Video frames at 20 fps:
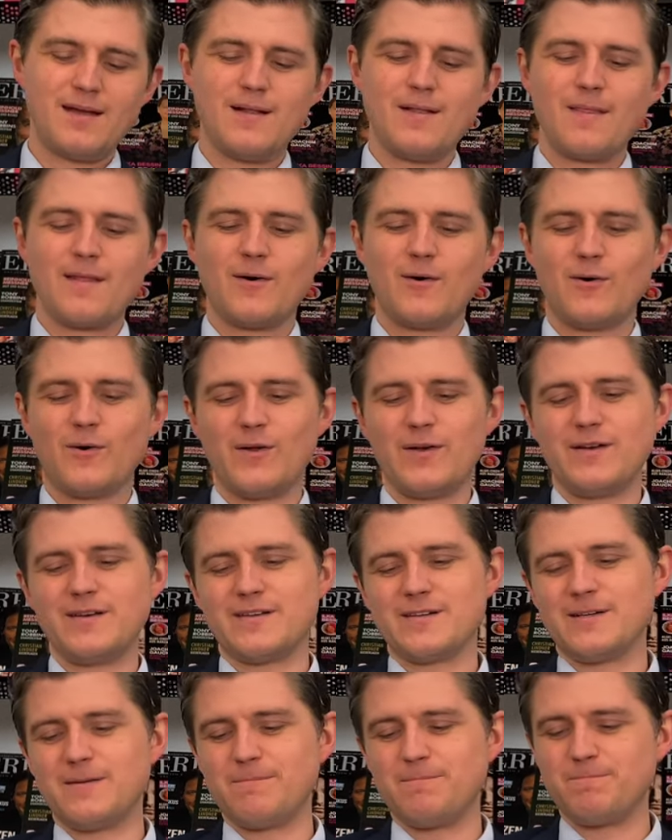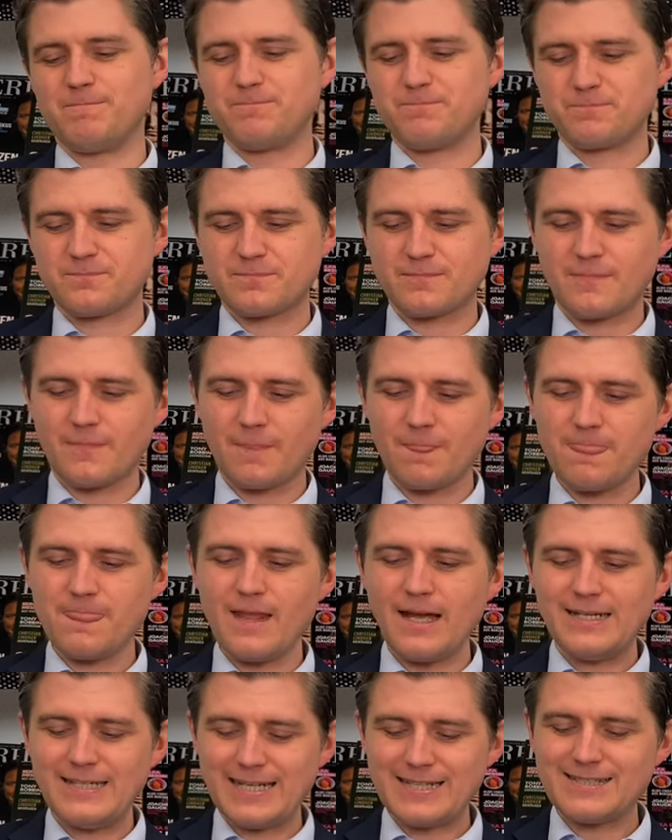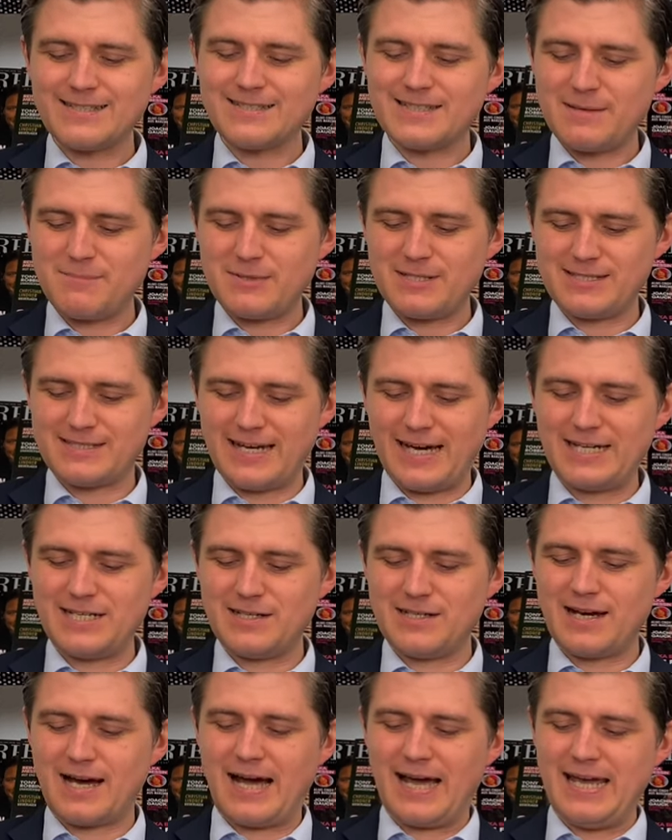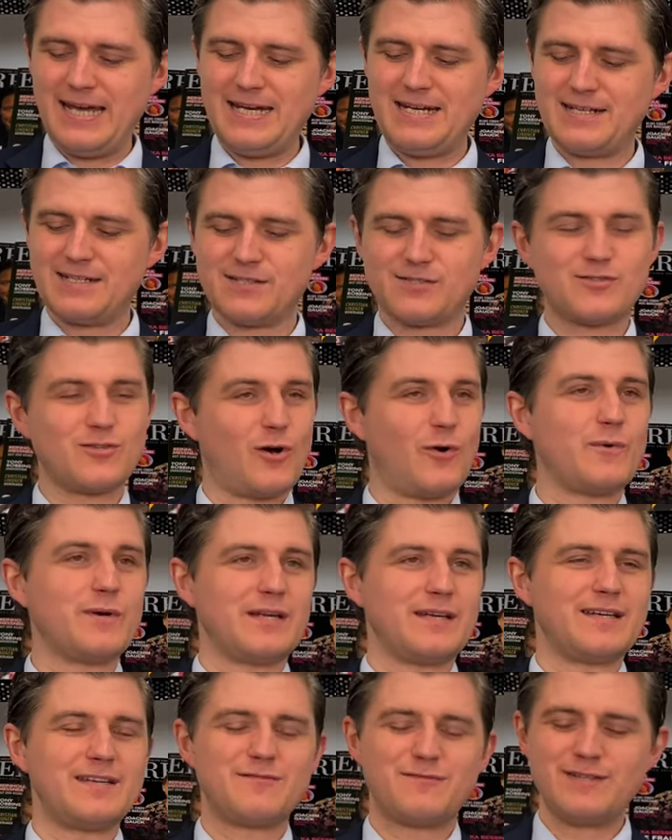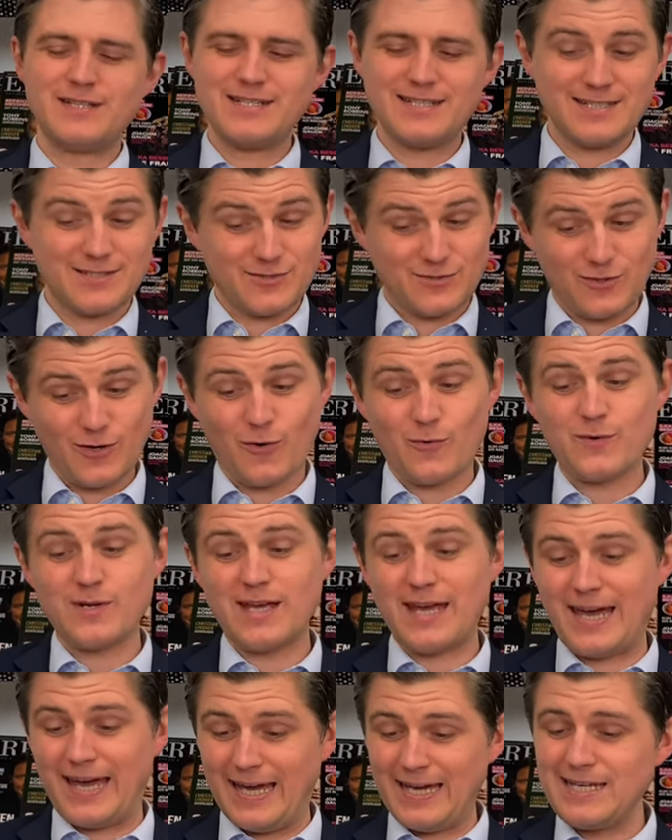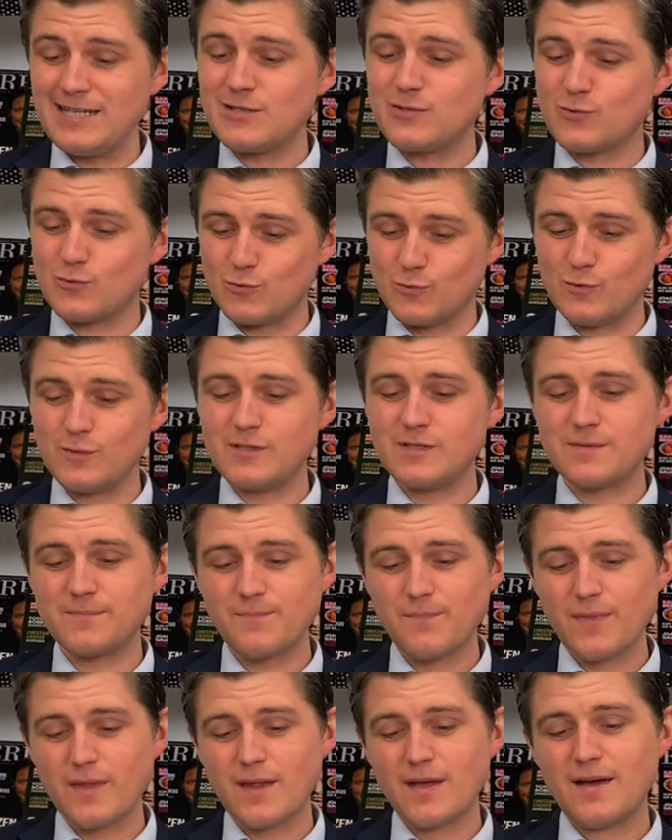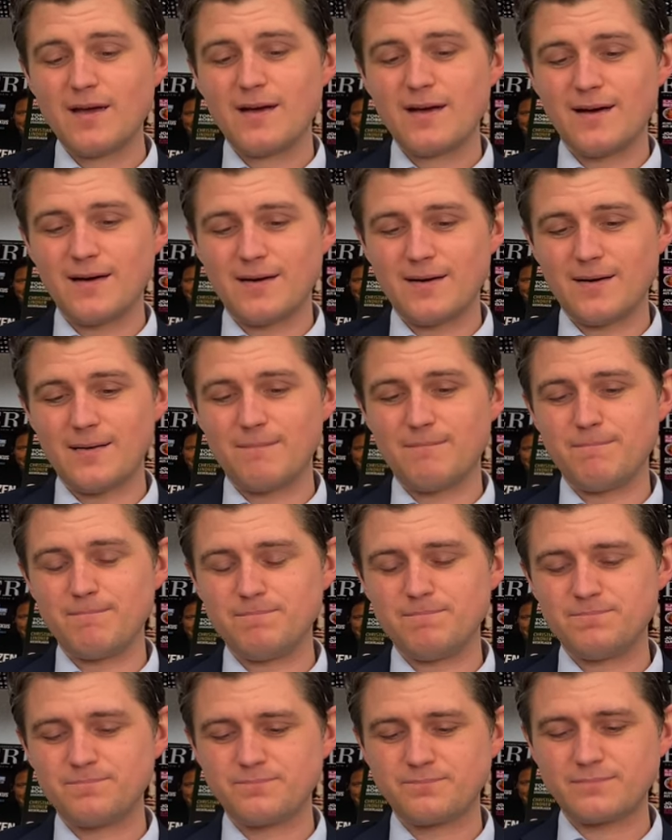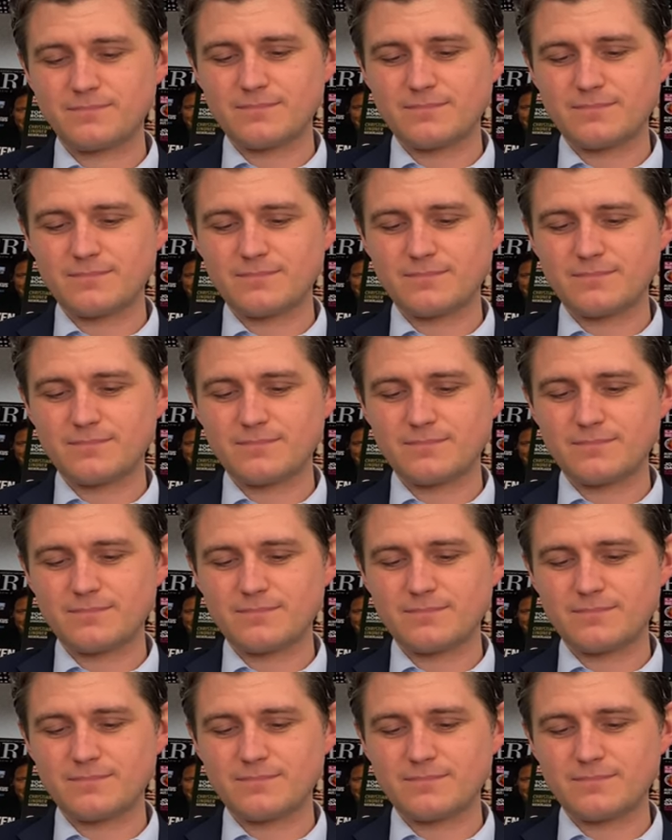Und ähm, das ist nämlich seine eigene Story. Ich finde die Story echt gut, ähm,